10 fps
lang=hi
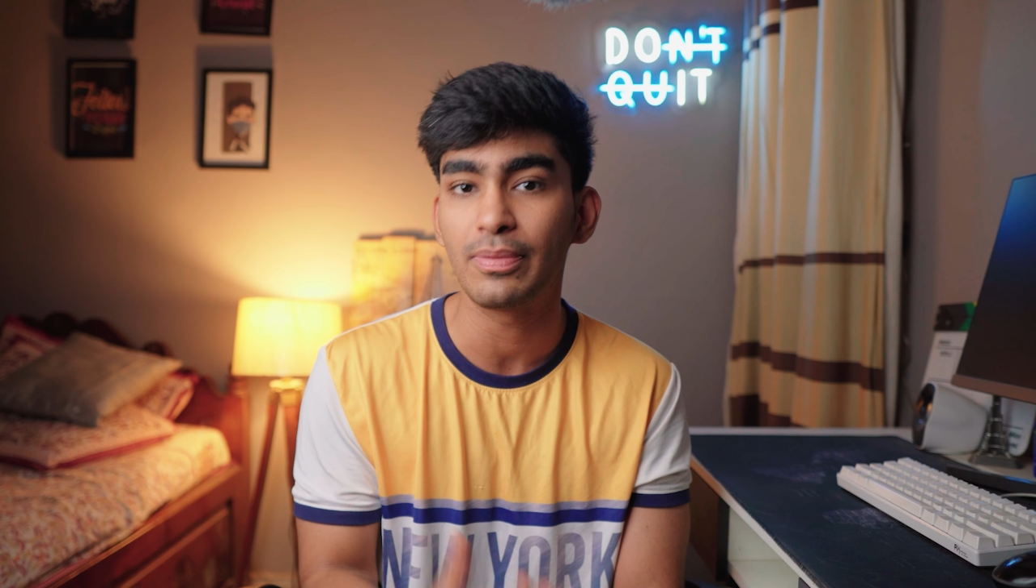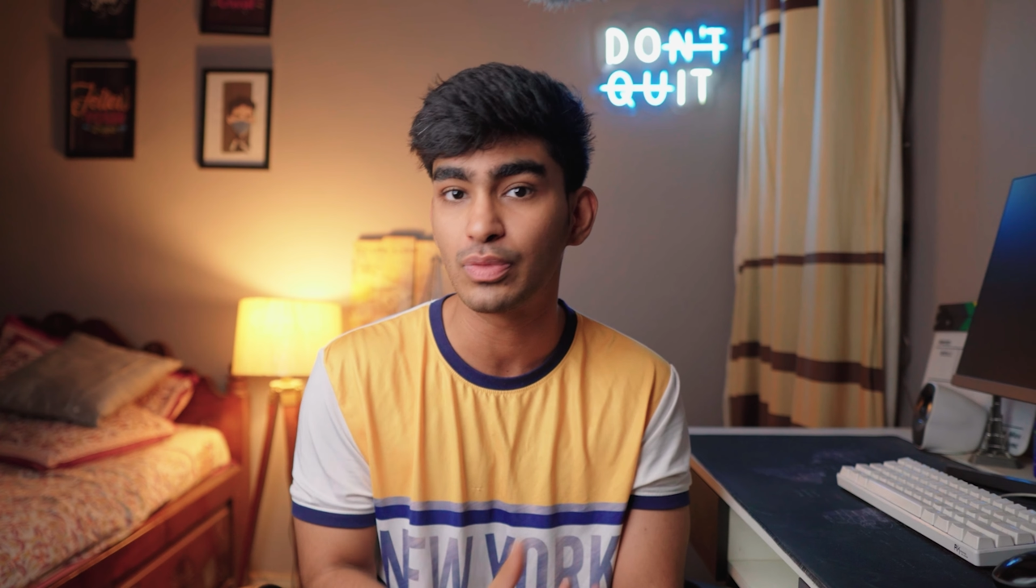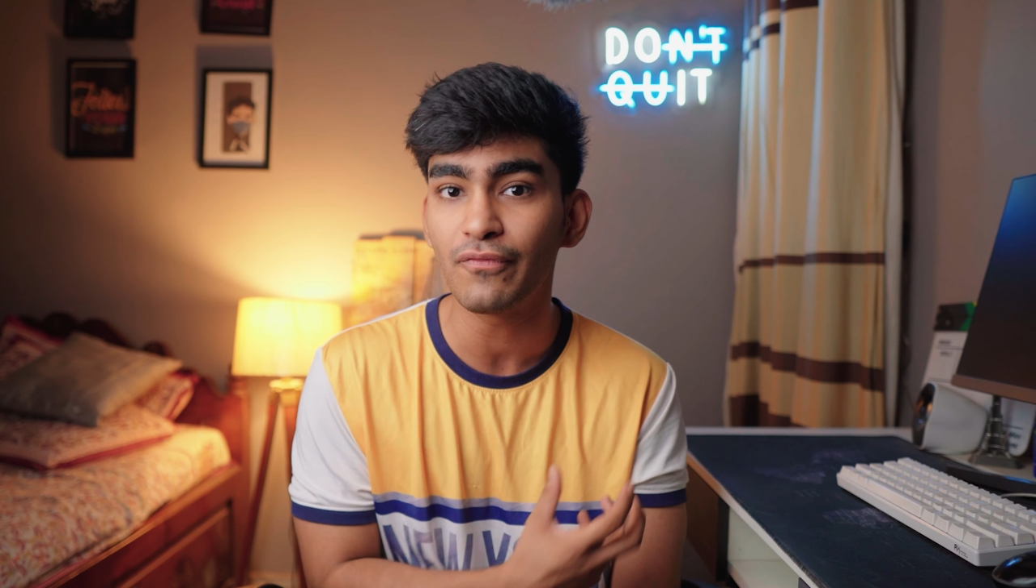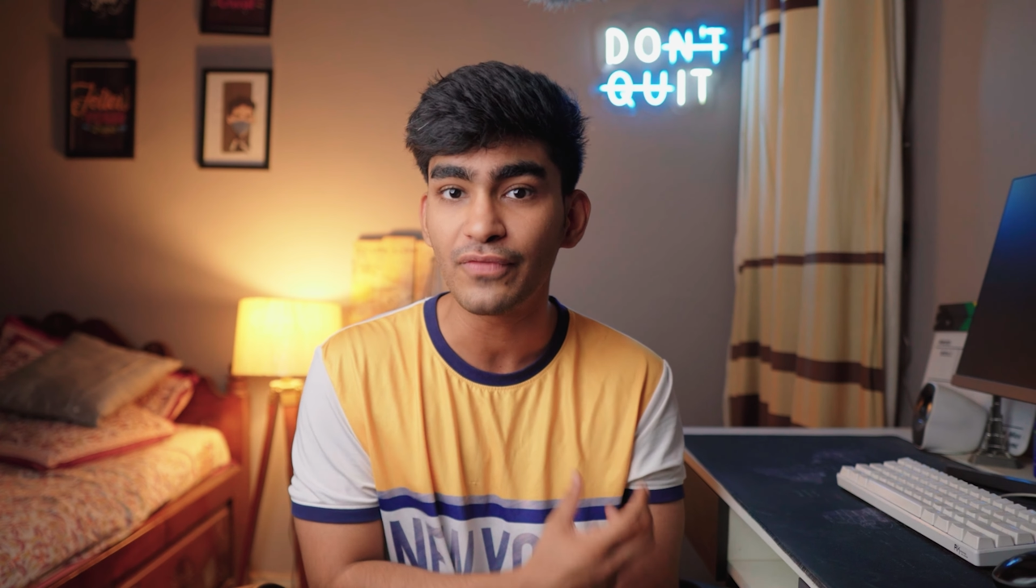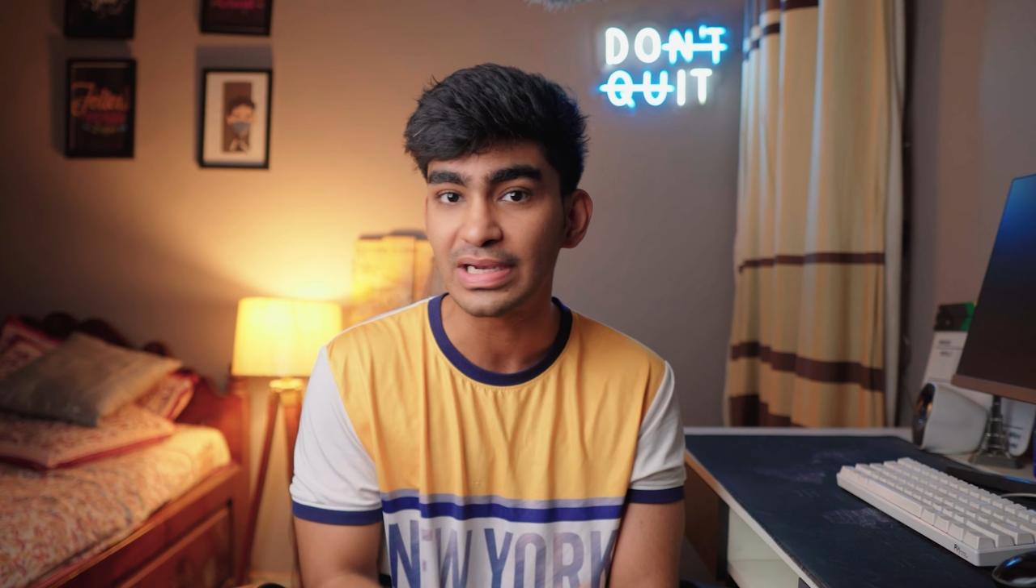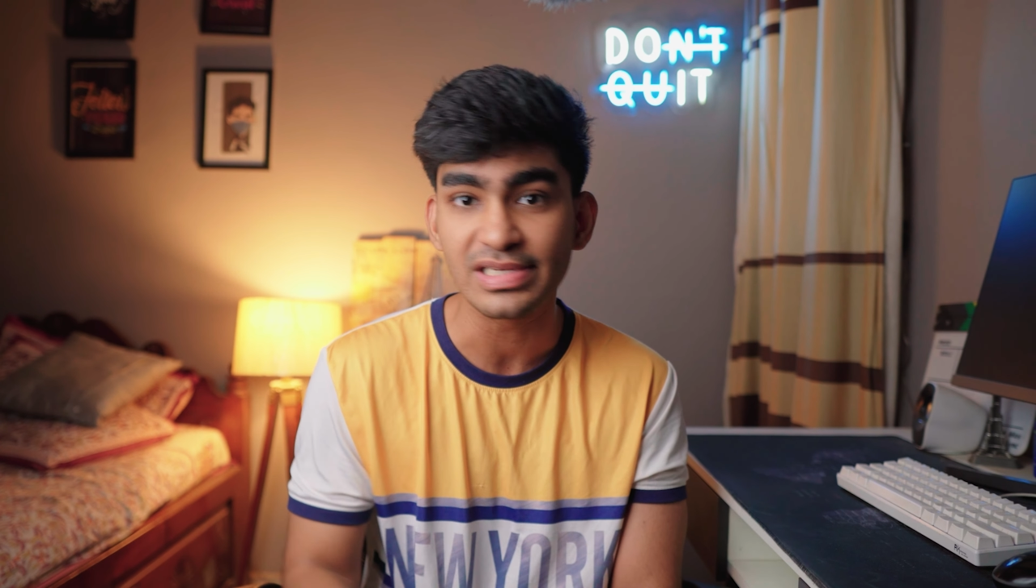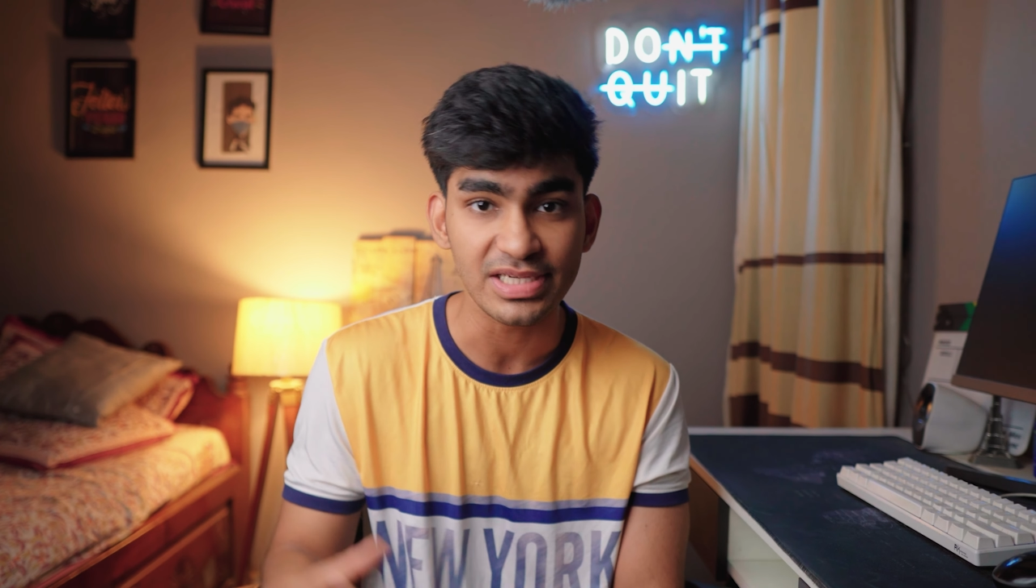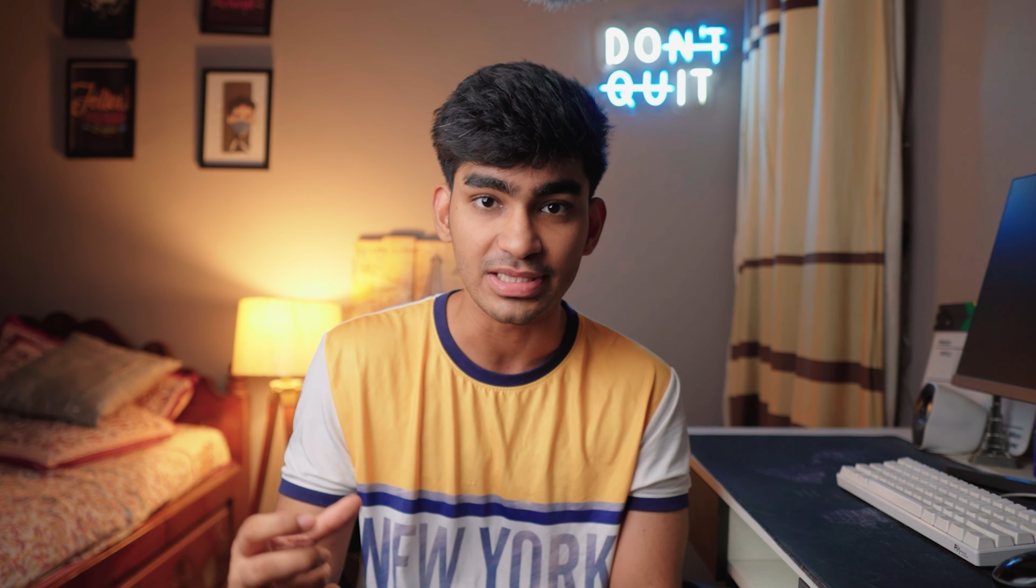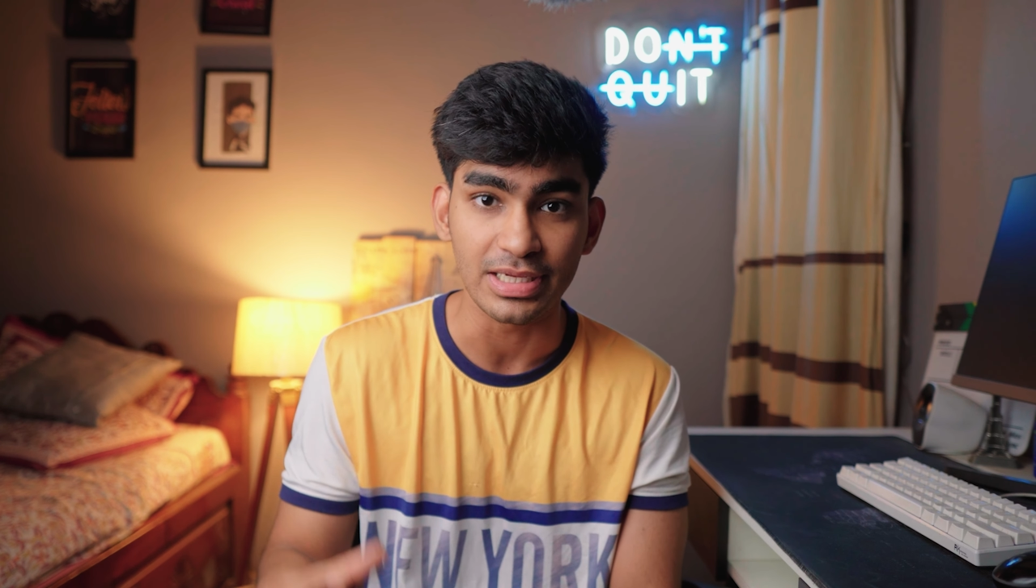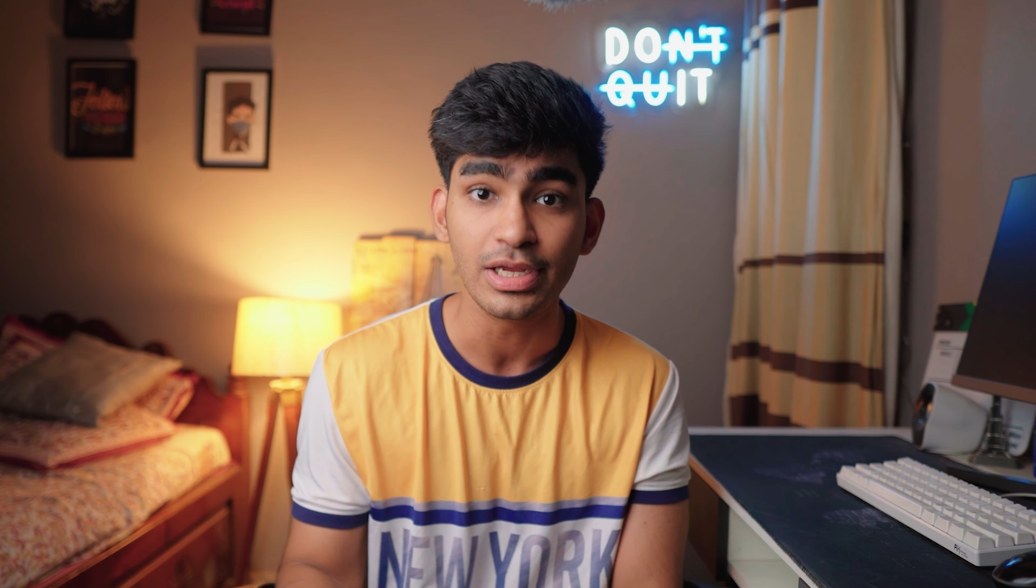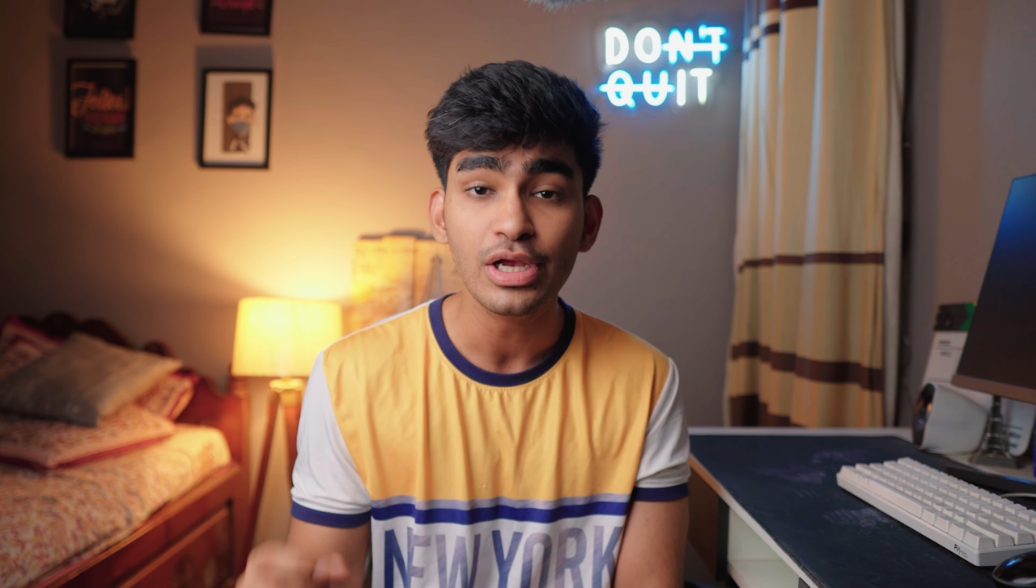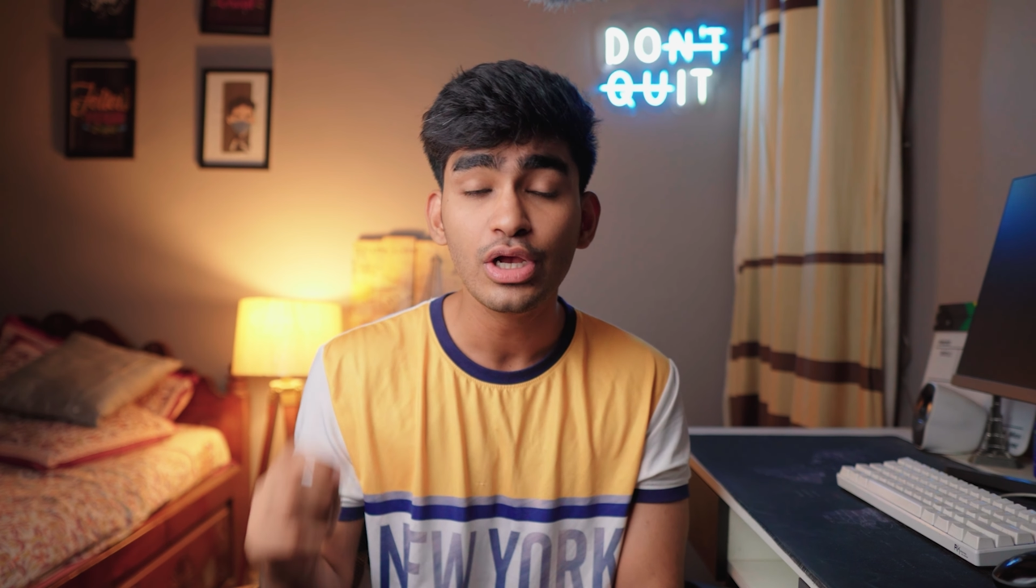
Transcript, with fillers: डेप्थ ऑफ फील्ड फील्ड चाहिए थी